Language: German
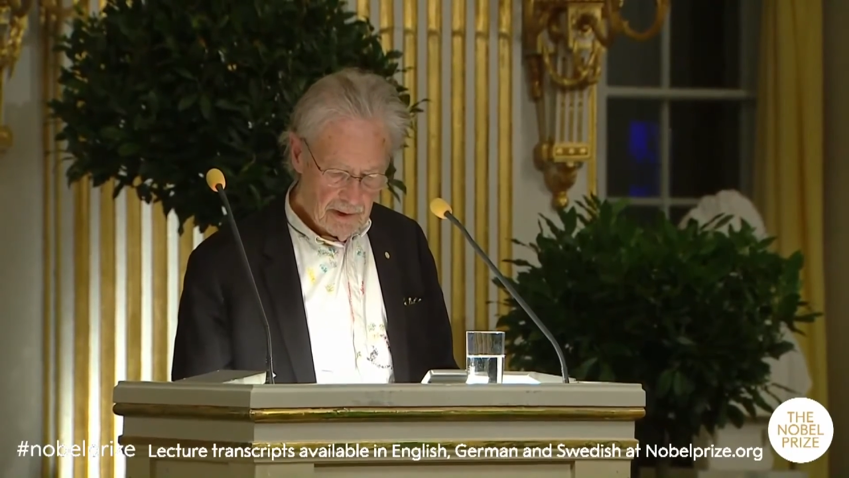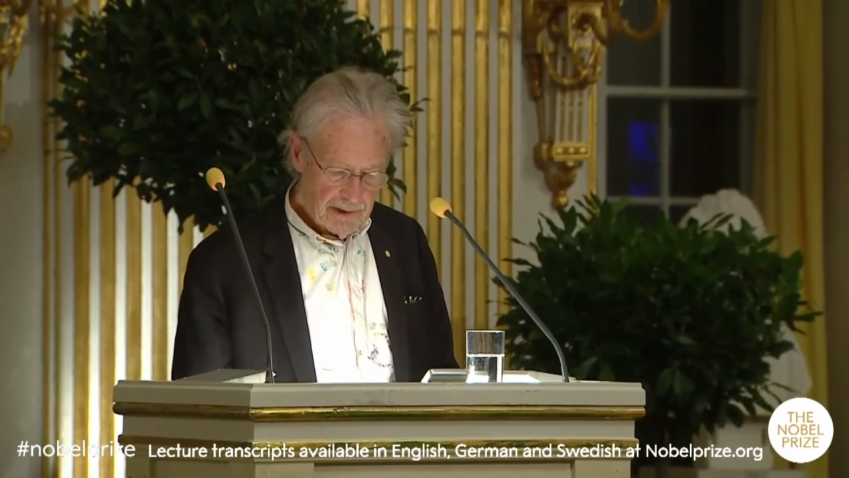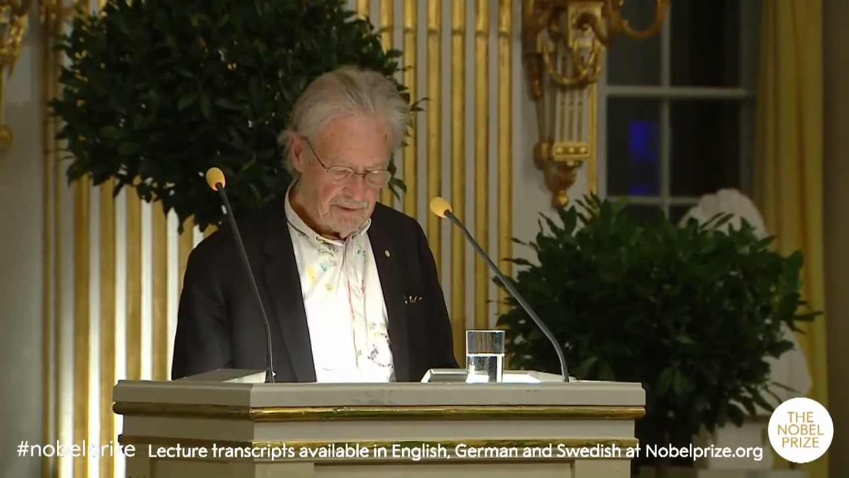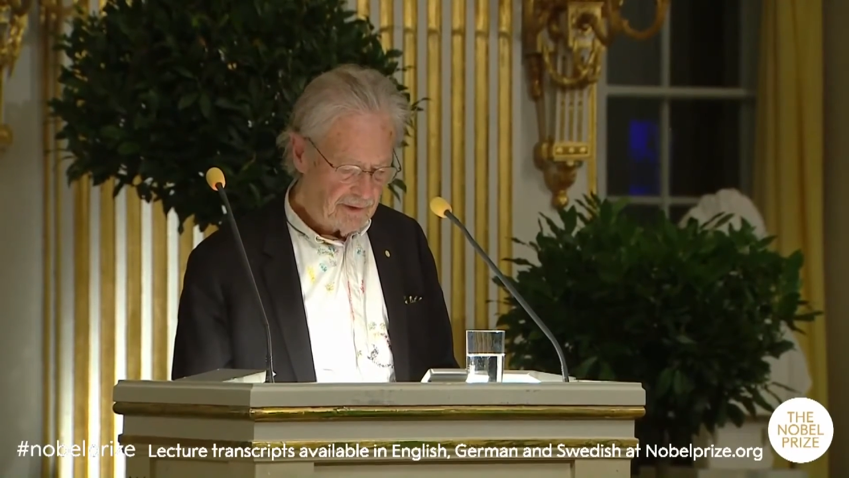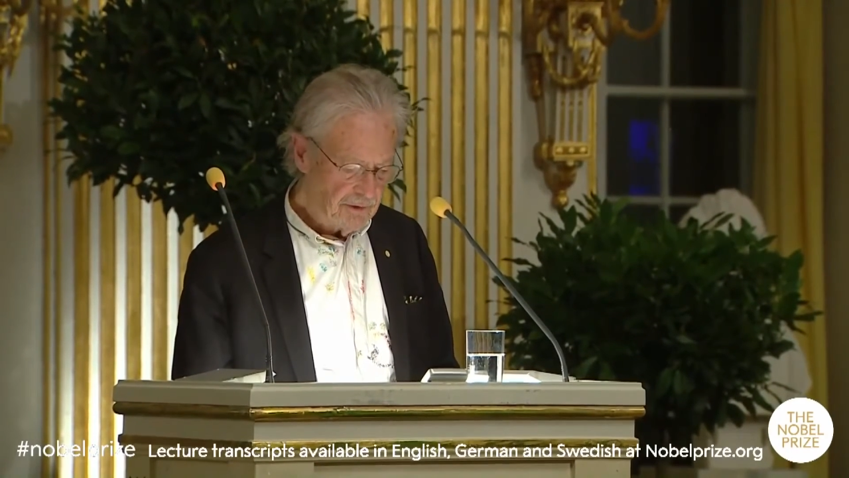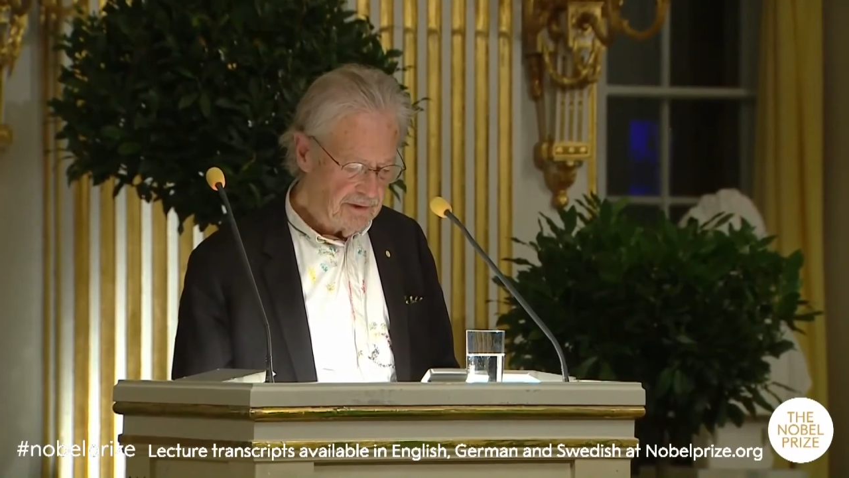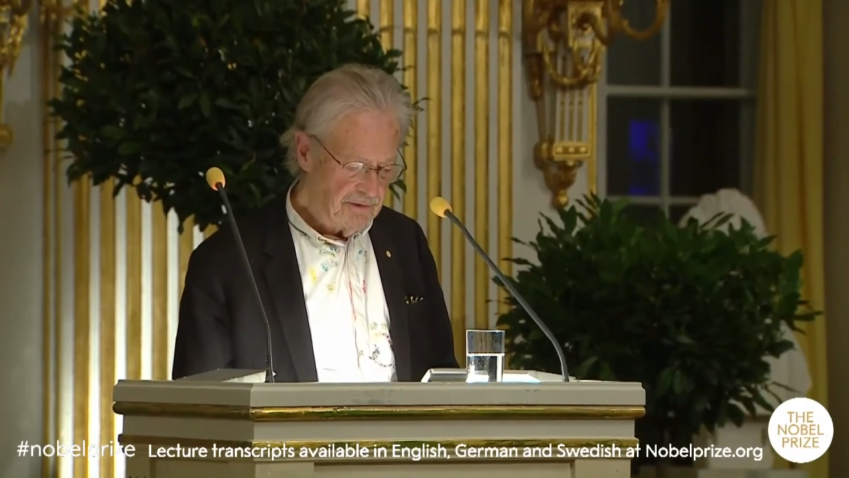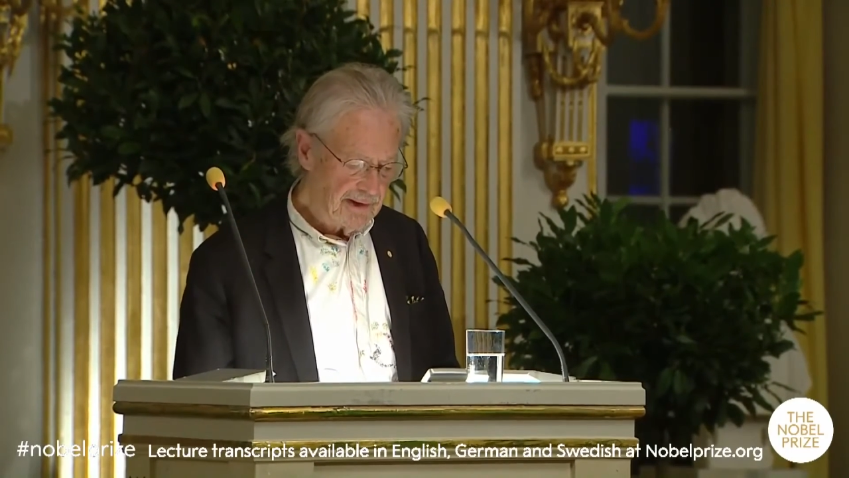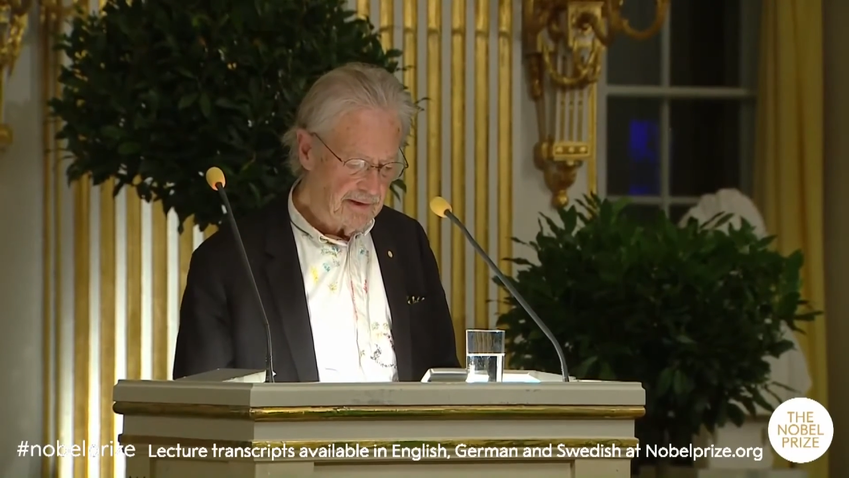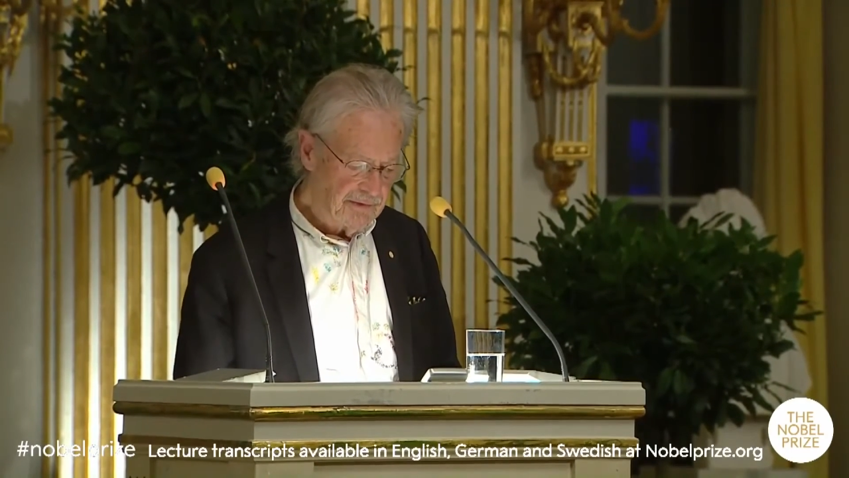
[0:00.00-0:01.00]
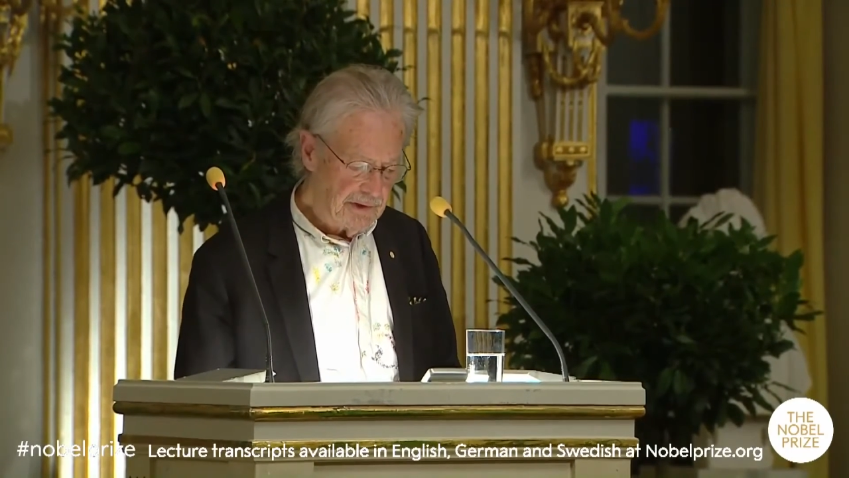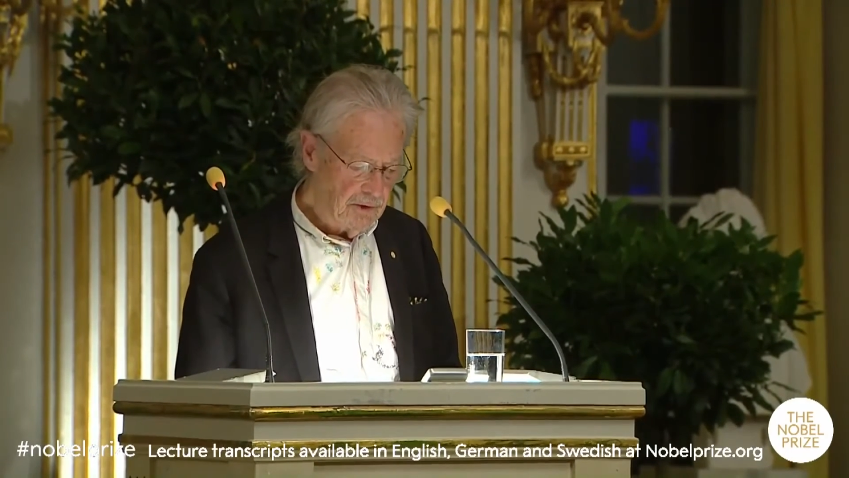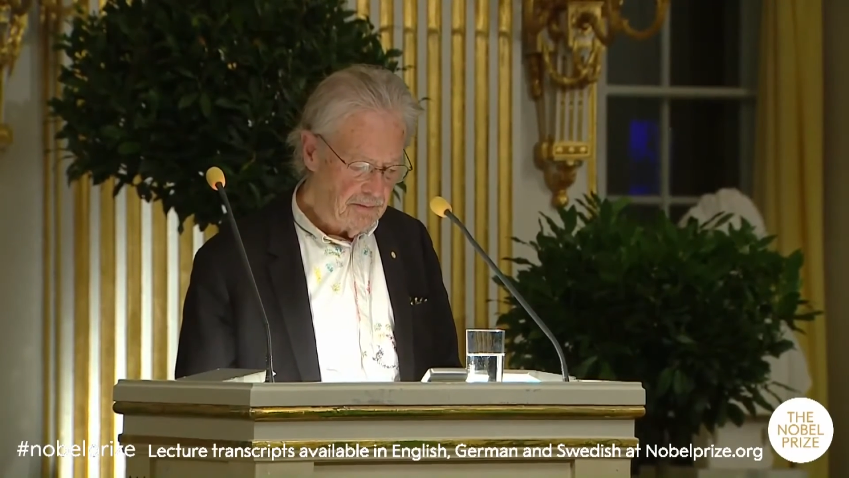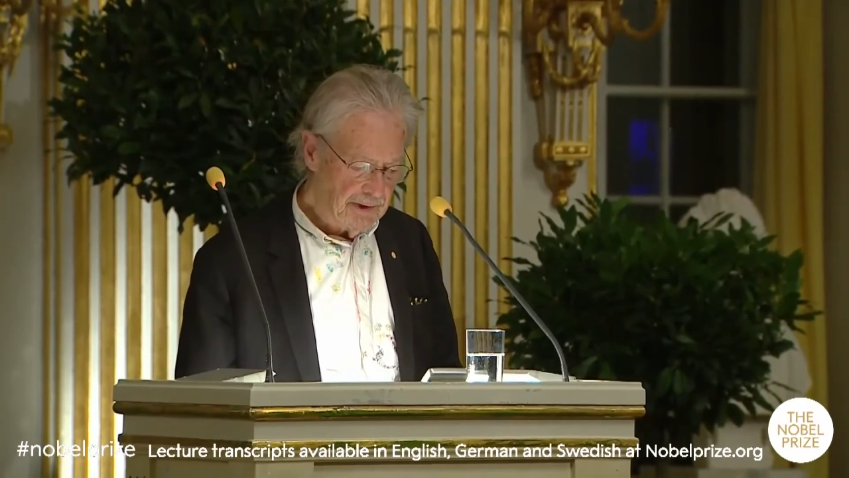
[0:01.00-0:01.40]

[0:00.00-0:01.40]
ist aus dieser Erzählung